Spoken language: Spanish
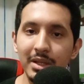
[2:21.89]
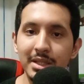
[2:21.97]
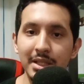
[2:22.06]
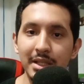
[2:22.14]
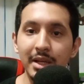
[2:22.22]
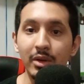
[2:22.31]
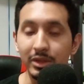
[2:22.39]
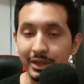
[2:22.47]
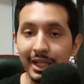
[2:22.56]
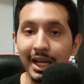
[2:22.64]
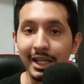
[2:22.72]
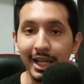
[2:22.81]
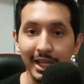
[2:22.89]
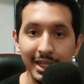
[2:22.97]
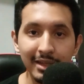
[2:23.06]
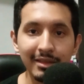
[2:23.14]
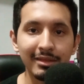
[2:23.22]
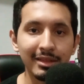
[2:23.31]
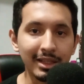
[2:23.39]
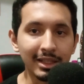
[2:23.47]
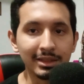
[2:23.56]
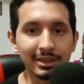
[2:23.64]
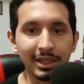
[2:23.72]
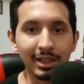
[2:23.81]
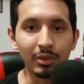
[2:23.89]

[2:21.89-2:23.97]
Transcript: así que os dejaré ahí este,